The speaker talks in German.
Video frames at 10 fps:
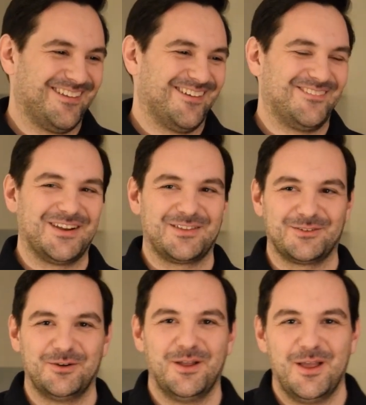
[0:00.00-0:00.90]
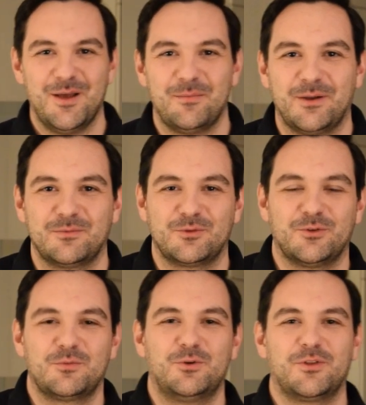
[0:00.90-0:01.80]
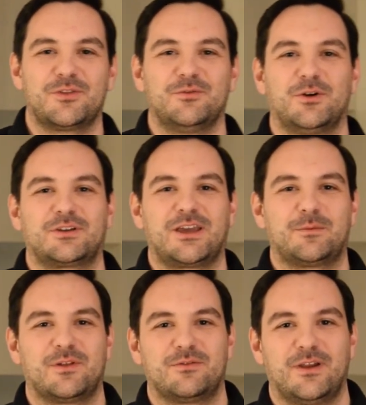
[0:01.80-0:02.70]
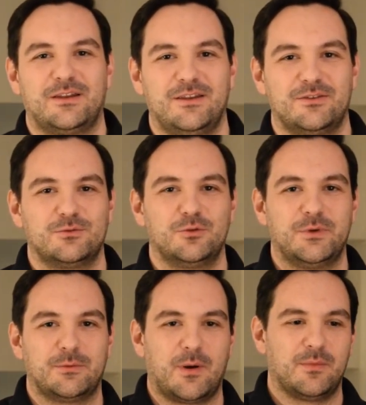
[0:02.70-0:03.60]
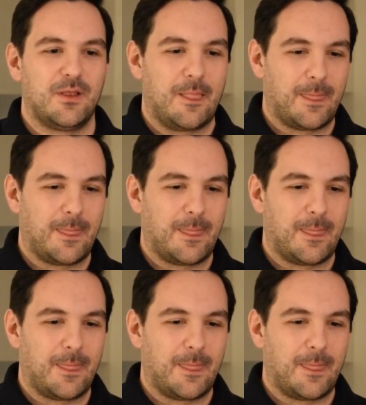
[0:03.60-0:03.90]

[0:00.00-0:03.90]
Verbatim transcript: Oder so, bei so einem kurzen Wort kriegt man es vielleicht nicht so gut mit, aber